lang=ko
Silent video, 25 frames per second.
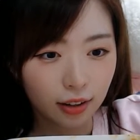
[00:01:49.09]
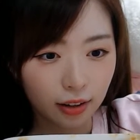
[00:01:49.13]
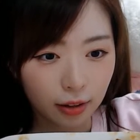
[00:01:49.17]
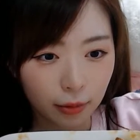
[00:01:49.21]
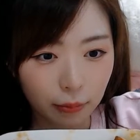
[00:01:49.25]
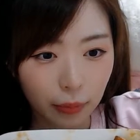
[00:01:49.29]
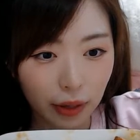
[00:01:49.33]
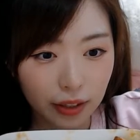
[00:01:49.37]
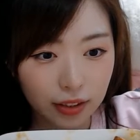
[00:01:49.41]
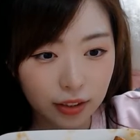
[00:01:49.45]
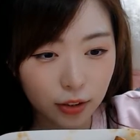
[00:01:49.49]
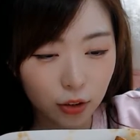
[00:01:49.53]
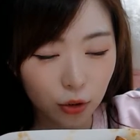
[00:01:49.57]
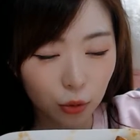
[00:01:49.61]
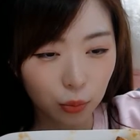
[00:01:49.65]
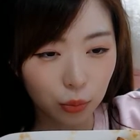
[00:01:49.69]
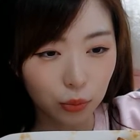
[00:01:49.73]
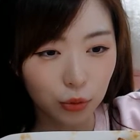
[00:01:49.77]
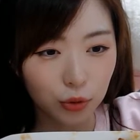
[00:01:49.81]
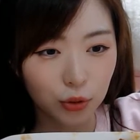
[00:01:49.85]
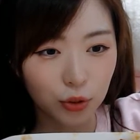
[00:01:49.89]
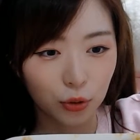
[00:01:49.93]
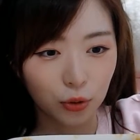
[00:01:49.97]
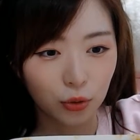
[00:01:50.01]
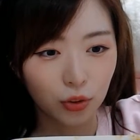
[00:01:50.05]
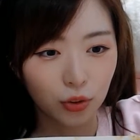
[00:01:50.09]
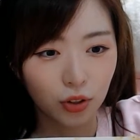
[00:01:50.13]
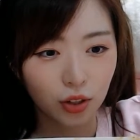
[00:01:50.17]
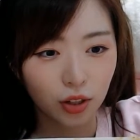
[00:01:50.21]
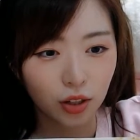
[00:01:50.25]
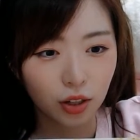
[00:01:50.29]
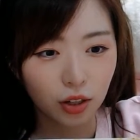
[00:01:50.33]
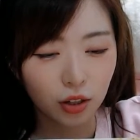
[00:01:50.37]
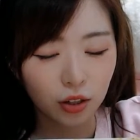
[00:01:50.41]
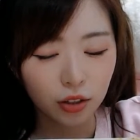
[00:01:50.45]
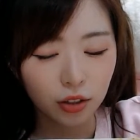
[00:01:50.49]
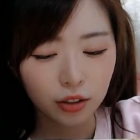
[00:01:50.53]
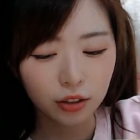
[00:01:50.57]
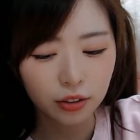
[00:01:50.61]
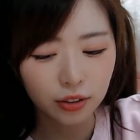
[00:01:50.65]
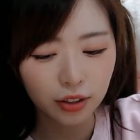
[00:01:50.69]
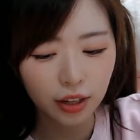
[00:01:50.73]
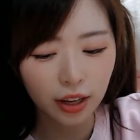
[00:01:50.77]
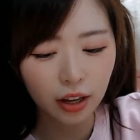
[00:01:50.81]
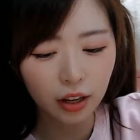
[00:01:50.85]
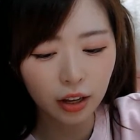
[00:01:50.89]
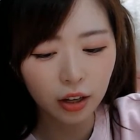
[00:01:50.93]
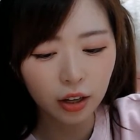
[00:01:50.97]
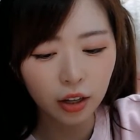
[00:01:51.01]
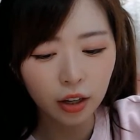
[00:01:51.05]
맛있어 보이죠?
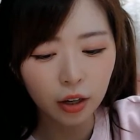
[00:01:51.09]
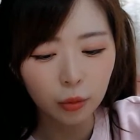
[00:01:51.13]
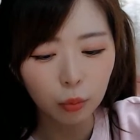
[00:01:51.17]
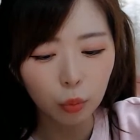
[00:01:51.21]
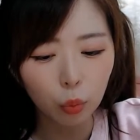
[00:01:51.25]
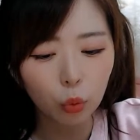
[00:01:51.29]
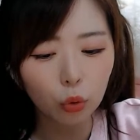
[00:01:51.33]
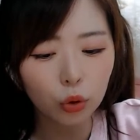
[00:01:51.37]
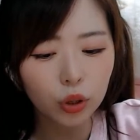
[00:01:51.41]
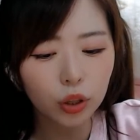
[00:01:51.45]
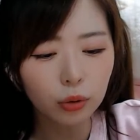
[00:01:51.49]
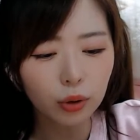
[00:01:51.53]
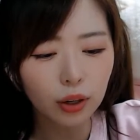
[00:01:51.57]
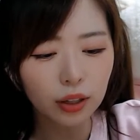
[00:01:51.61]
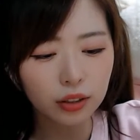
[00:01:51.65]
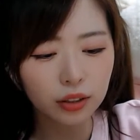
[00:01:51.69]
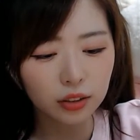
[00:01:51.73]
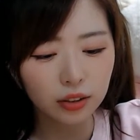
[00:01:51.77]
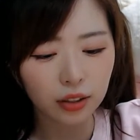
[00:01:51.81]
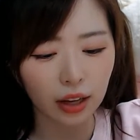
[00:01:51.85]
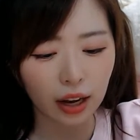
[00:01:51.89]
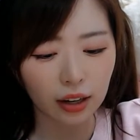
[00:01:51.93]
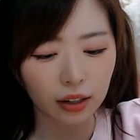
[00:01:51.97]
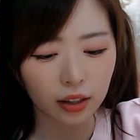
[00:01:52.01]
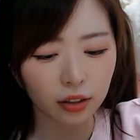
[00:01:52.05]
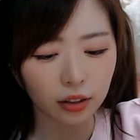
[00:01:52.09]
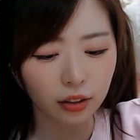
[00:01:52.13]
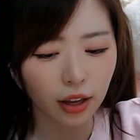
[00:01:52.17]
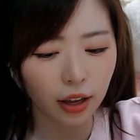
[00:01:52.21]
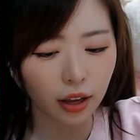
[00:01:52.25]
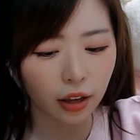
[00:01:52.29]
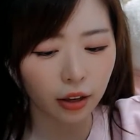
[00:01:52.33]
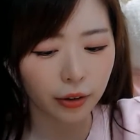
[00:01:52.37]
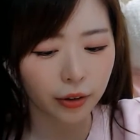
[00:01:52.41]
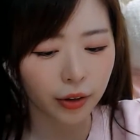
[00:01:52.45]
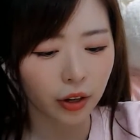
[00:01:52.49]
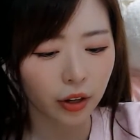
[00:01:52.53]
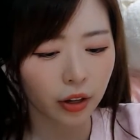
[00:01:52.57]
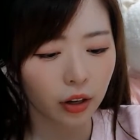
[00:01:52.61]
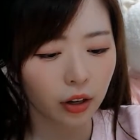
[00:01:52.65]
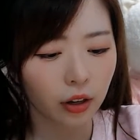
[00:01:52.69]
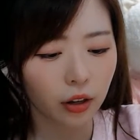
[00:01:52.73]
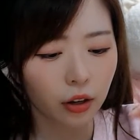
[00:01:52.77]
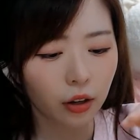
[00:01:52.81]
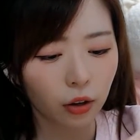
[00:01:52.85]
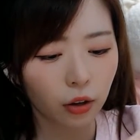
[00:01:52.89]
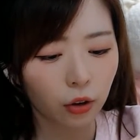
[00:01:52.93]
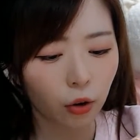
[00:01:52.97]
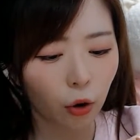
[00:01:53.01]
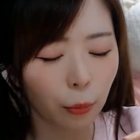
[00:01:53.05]
근데 보기와는 다르게
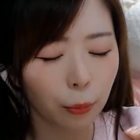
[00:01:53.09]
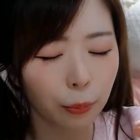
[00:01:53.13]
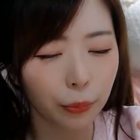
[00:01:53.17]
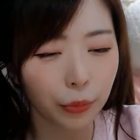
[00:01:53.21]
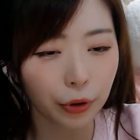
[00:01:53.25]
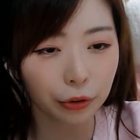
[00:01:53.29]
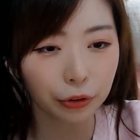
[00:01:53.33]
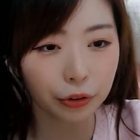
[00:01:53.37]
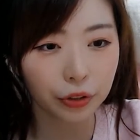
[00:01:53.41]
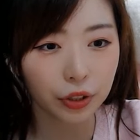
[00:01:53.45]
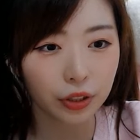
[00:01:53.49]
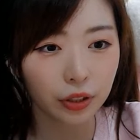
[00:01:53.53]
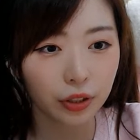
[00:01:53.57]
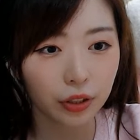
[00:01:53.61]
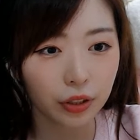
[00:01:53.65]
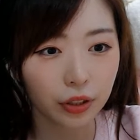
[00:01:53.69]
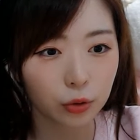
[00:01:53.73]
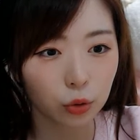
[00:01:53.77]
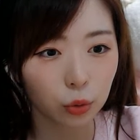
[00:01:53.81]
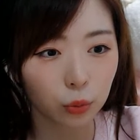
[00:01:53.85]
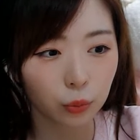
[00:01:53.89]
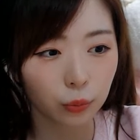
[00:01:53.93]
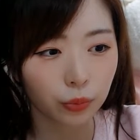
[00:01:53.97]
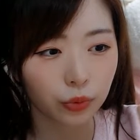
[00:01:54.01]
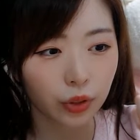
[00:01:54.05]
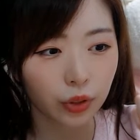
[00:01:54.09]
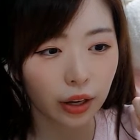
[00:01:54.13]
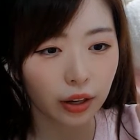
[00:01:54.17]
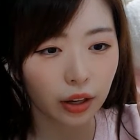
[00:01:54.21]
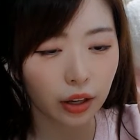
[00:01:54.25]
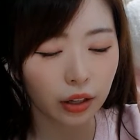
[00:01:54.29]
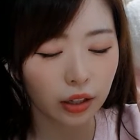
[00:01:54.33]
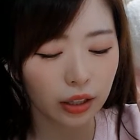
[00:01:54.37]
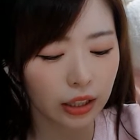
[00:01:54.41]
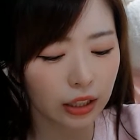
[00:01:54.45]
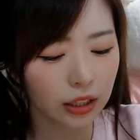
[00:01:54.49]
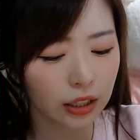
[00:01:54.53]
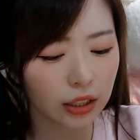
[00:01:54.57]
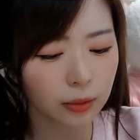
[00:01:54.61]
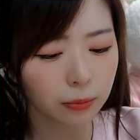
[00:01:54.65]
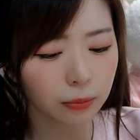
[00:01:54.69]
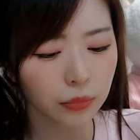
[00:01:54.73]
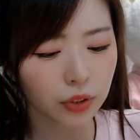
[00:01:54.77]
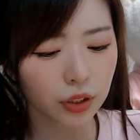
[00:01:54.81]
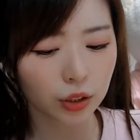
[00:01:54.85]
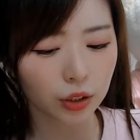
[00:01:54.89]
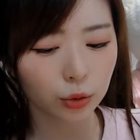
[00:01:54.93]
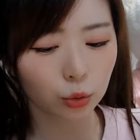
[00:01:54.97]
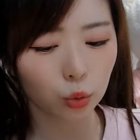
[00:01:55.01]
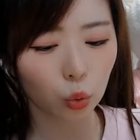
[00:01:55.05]
겉면이 좀 되게
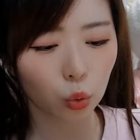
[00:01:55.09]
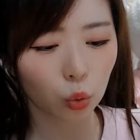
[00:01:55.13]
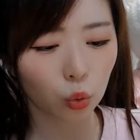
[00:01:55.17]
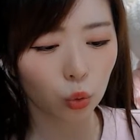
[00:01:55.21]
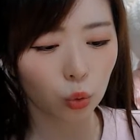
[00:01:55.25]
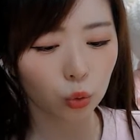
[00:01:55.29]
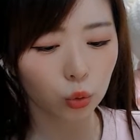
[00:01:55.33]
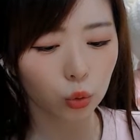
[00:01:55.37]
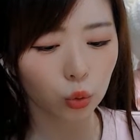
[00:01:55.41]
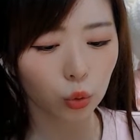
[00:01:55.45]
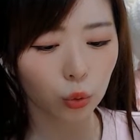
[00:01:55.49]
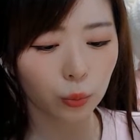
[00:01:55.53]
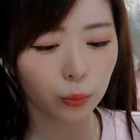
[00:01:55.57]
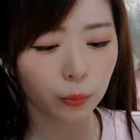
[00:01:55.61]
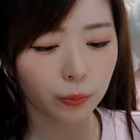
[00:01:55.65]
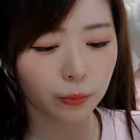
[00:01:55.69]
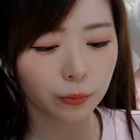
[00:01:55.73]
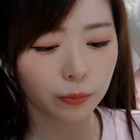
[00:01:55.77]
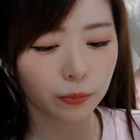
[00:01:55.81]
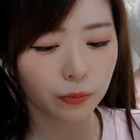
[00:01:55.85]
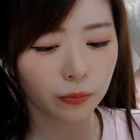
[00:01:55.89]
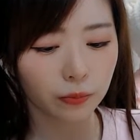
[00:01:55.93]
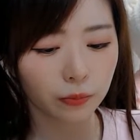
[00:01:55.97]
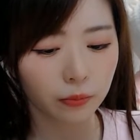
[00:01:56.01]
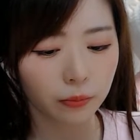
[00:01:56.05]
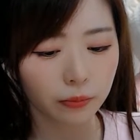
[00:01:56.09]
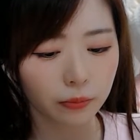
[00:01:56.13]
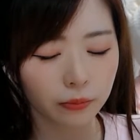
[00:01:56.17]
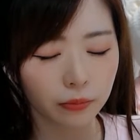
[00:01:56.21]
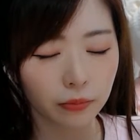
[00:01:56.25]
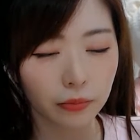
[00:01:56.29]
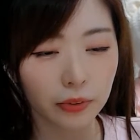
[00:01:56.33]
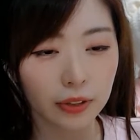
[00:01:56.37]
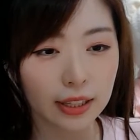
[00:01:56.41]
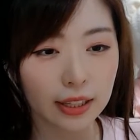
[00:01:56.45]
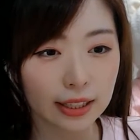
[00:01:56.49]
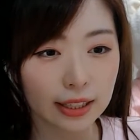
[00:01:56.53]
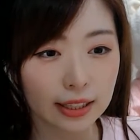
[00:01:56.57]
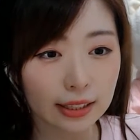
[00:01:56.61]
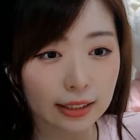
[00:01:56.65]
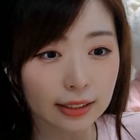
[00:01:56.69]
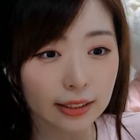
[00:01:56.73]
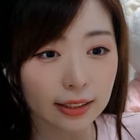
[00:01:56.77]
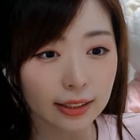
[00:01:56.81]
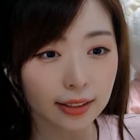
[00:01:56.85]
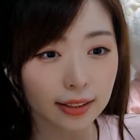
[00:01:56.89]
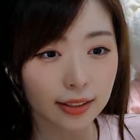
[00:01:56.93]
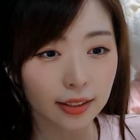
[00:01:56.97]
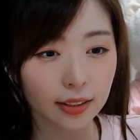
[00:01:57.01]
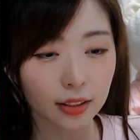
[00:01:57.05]
기름지고 좀
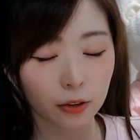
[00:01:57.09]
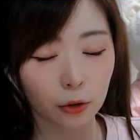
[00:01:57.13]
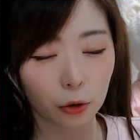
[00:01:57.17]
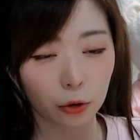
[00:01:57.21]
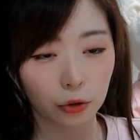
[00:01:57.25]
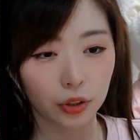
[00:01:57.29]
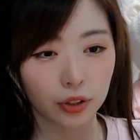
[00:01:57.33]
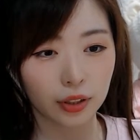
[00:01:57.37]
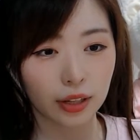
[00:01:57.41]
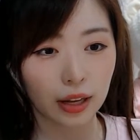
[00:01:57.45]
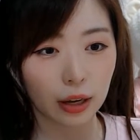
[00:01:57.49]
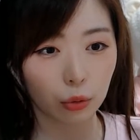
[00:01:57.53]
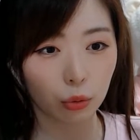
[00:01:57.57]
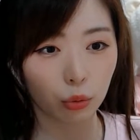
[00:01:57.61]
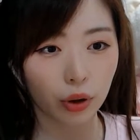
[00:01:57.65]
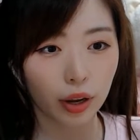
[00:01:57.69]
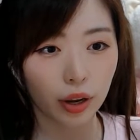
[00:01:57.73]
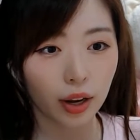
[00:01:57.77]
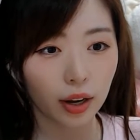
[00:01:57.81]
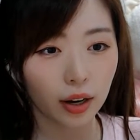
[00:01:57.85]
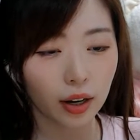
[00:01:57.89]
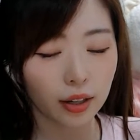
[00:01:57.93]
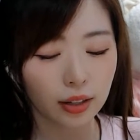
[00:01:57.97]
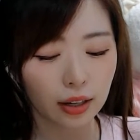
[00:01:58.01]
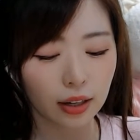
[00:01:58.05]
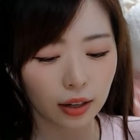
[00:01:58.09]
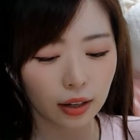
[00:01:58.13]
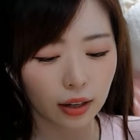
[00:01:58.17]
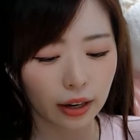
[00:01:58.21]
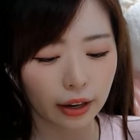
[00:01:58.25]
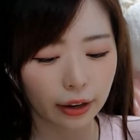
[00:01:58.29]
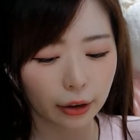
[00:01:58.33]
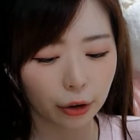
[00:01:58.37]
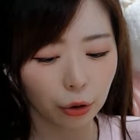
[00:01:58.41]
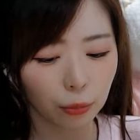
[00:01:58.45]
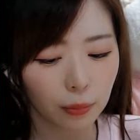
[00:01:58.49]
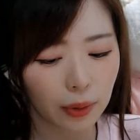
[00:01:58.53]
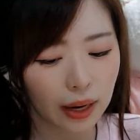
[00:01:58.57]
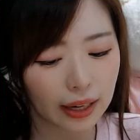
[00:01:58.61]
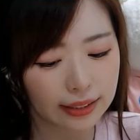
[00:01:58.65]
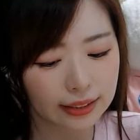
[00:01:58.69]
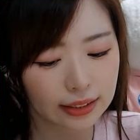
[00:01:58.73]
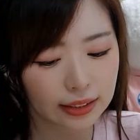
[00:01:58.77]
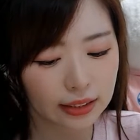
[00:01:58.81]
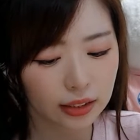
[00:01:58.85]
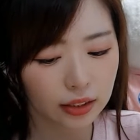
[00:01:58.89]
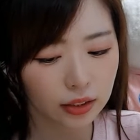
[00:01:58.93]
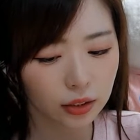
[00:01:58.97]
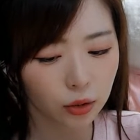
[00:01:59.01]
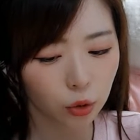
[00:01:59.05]
니글니글 거리다고 해야 될까요?
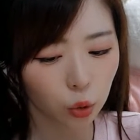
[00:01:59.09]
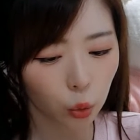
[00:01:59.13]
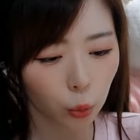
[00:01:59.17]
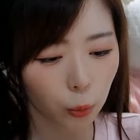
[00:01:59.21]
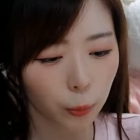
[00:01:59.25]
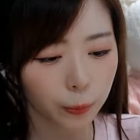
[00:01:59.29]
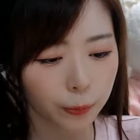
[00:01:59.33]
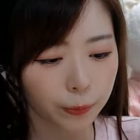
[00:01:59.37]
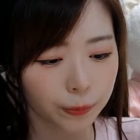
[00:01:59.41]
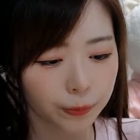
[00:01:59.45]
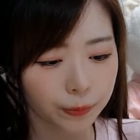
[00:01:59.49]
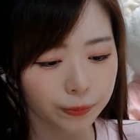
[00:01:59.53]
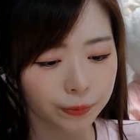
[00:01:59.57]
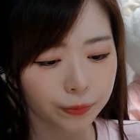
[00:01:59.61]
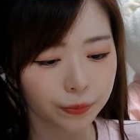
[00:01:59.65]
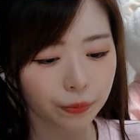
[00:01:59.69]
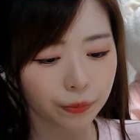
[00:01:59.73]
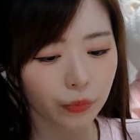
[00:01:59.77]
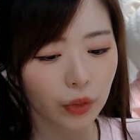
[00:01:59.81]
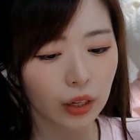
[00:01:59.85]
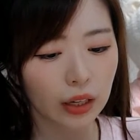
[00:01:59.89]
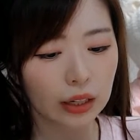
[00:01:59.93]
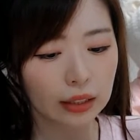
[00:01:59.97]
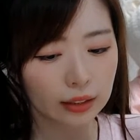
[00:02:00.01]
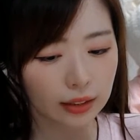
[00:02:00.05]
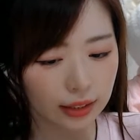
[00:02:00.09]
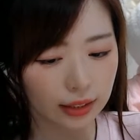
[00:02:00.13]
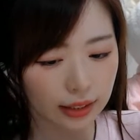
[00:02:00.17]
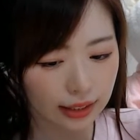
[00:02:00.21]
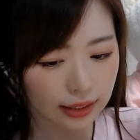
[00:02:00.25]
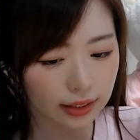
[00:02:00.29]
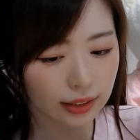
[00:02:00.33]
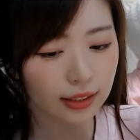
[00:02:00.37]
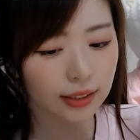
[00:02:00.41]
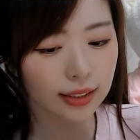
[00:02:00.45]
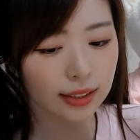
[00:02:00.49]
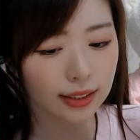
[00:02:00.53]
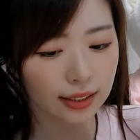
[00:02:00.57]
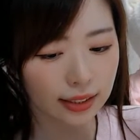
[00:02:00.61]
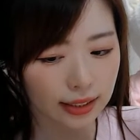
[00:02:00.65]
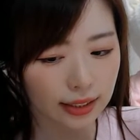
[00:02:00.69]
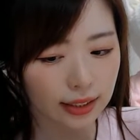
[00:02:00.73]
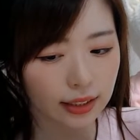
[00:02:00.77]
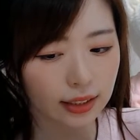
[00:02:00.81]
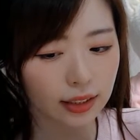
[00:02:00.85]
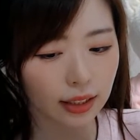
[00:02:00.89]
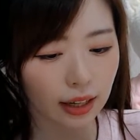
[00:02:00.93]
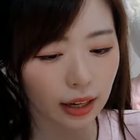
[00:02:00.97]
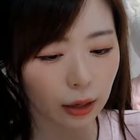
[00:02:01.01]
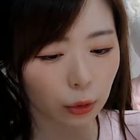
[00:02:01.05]
맛이? 좀
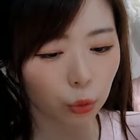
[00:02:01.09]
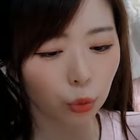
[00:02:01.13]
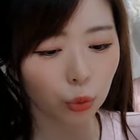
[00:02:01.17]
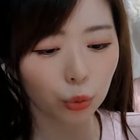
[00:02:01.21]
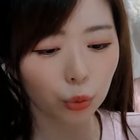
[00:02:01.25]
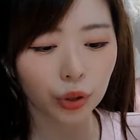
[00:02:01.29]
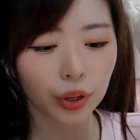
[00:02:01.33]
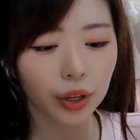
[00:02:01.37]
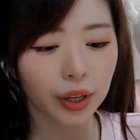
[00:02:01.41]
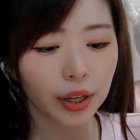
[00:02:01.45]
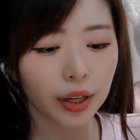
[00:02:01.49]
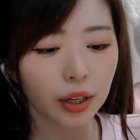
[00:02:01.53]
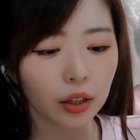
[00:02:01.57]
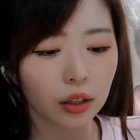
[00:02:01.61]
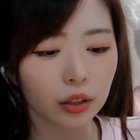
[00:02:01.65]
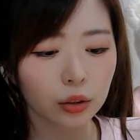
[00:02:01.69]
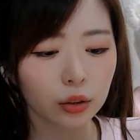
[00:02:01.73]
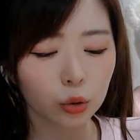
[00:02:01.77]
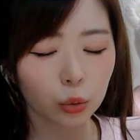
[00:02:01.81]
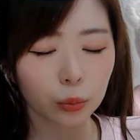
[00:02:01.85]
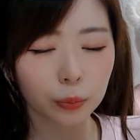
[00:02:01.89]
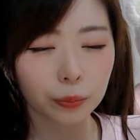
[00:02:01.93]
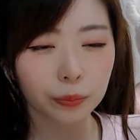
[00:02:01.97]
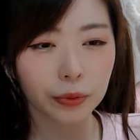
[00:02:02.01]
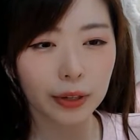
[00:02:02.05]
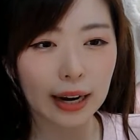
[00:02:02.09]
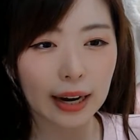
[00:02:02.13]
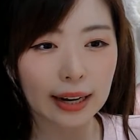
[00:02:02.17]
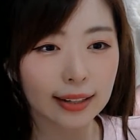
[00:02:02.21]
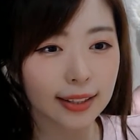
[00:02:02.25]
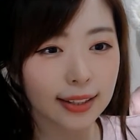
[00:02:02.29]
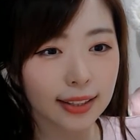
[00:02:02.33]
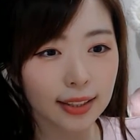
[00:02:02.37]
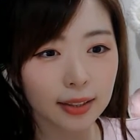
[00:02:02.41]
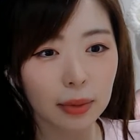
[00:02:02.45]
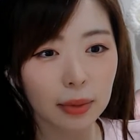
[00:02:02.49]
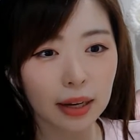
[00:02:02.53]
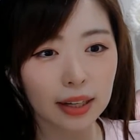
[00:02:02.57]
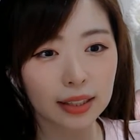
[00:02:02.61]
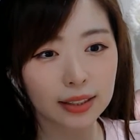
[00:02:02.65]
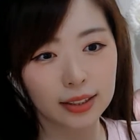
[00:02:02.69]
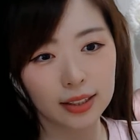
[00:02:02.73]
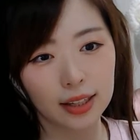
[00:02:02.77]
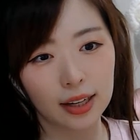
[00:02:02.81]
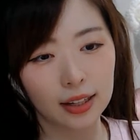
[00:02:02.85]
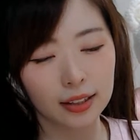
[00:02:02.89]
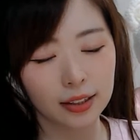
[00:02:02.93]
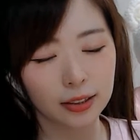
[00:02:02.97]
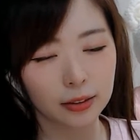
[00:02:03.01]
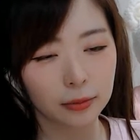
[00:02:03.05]
니글니글하고 좀 깔끔하지
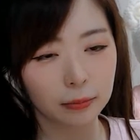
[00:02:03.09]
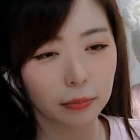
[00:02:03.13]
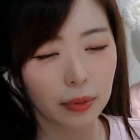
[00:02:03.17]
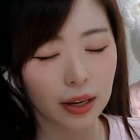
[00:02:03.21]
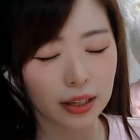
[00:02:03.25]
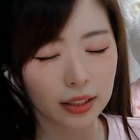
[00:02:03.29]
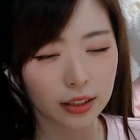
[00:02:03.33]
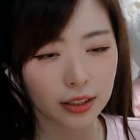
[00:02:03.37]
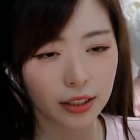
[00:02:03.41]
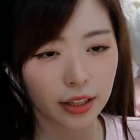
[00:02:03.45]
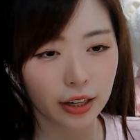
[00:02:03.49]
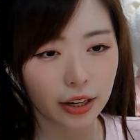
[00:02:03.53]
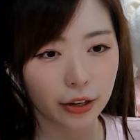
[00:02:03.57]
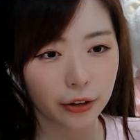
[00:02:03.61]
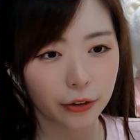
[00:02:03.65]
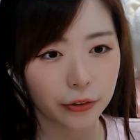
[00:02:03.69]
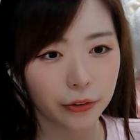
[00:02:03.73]
않은 맛이에요.